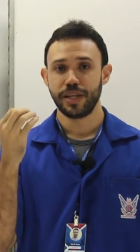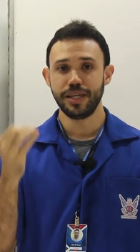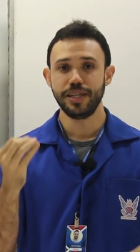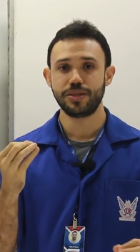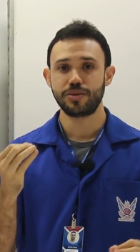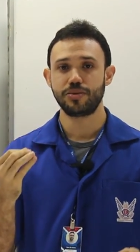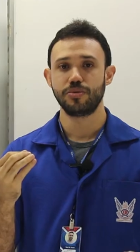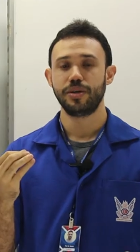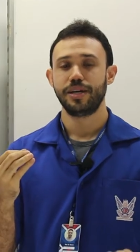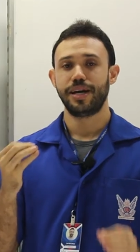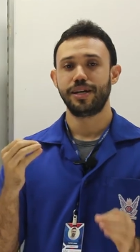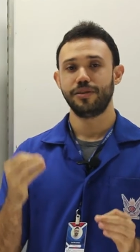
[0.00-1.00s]
Isso
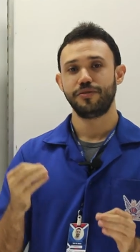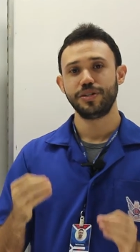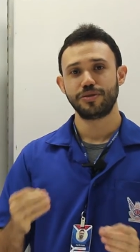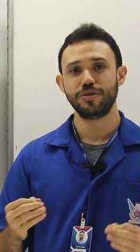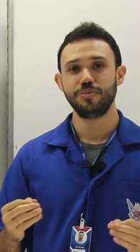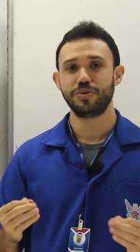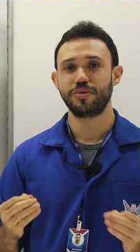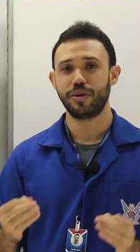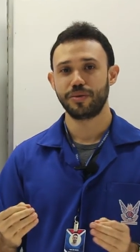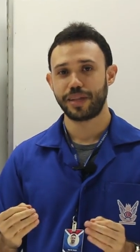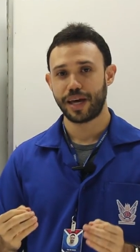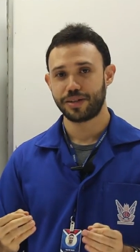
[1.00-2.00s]
é a definição de mistura
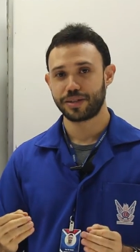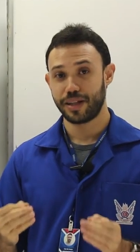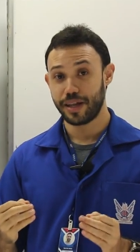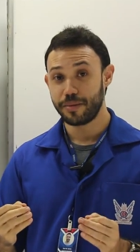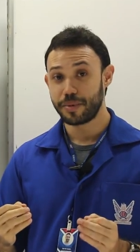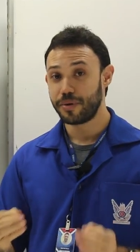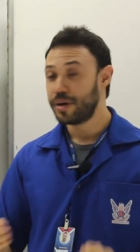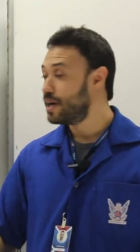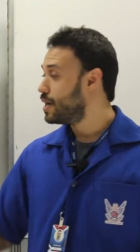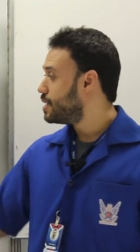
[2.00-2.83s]
eutética, lembram?